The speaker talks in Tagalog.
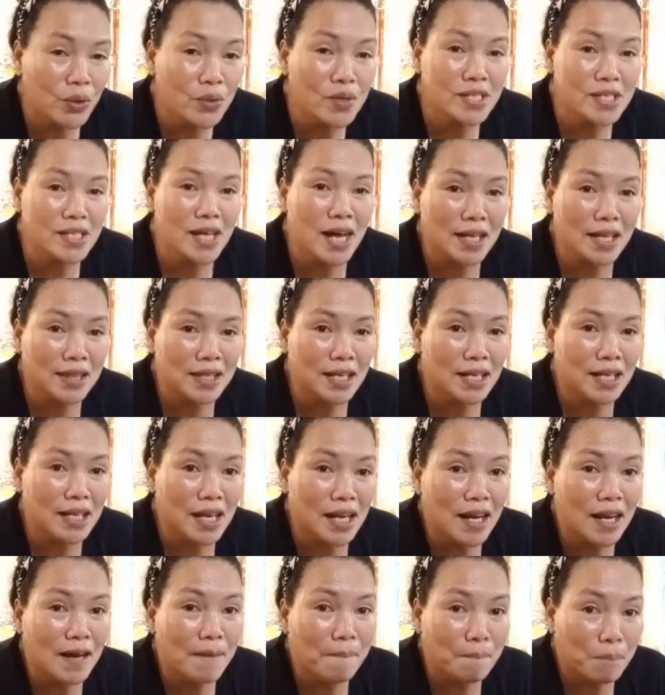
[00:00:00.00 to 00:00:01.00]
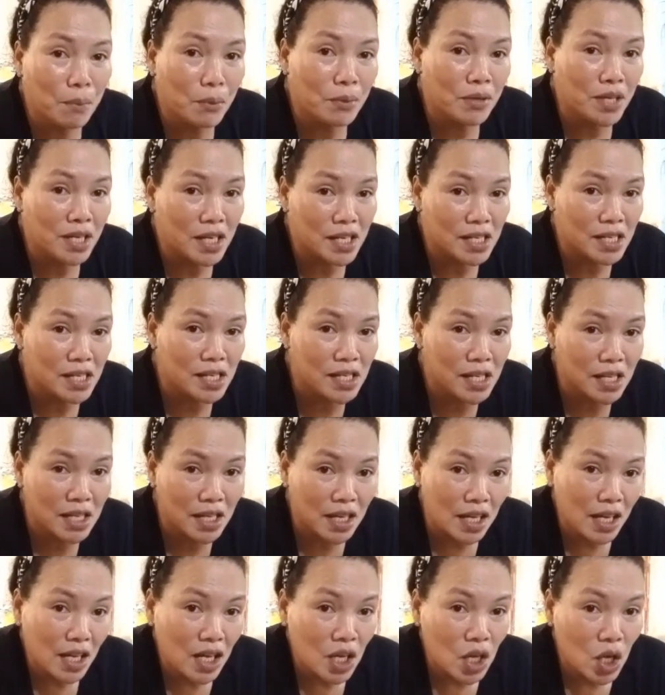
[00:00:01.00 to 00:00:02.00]
Yung sa atin na lang po is,
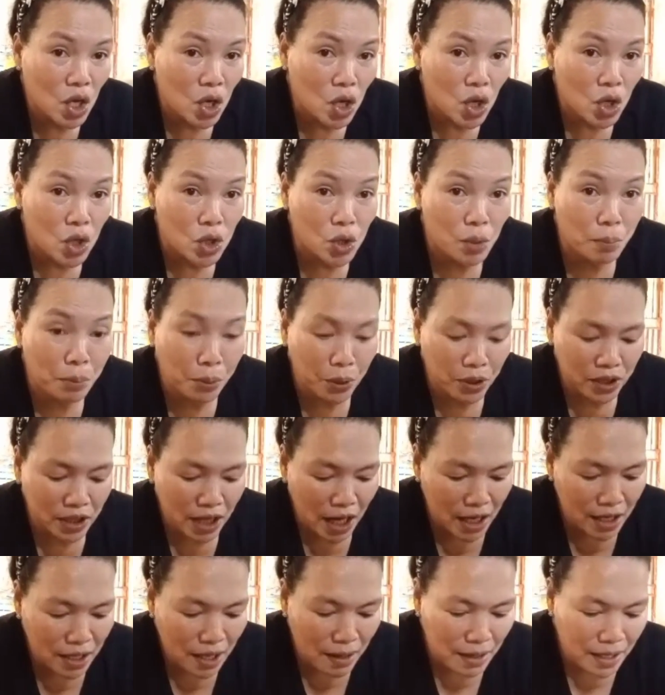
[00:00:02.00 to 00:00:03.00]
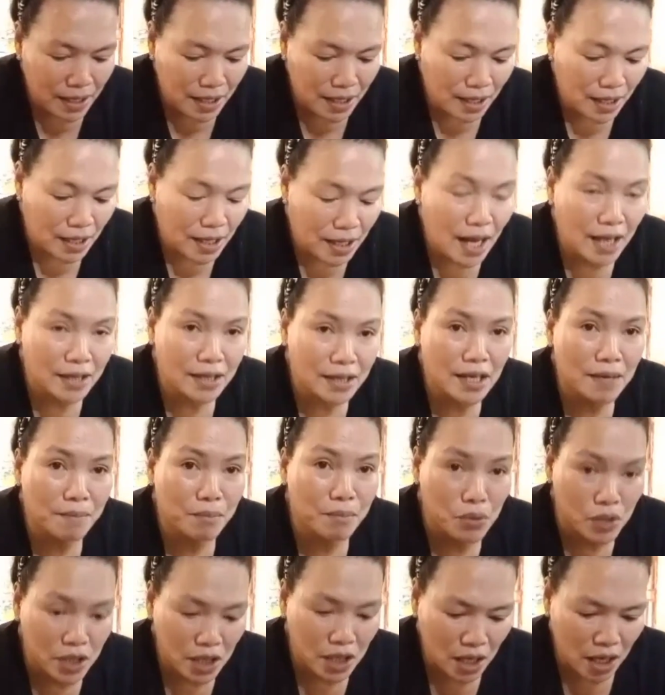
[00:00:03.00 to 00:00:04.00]
suportahan na natin
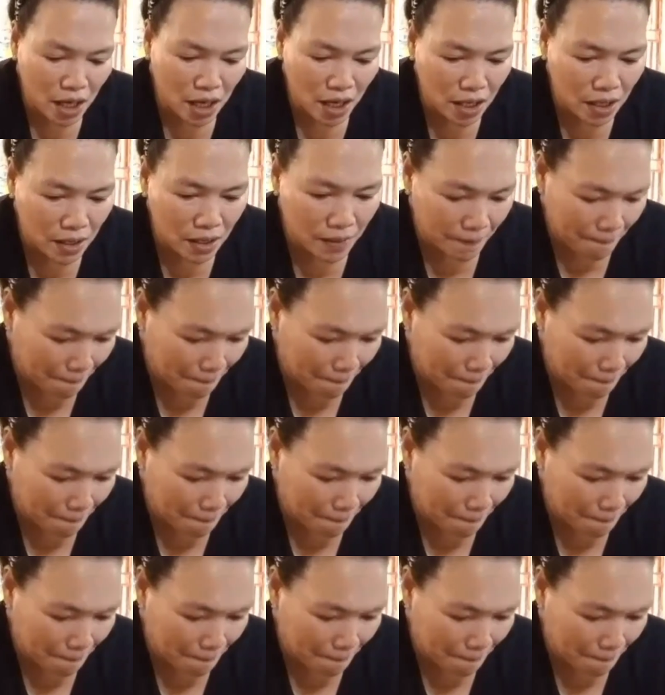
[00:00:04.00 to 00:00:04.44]
po sila.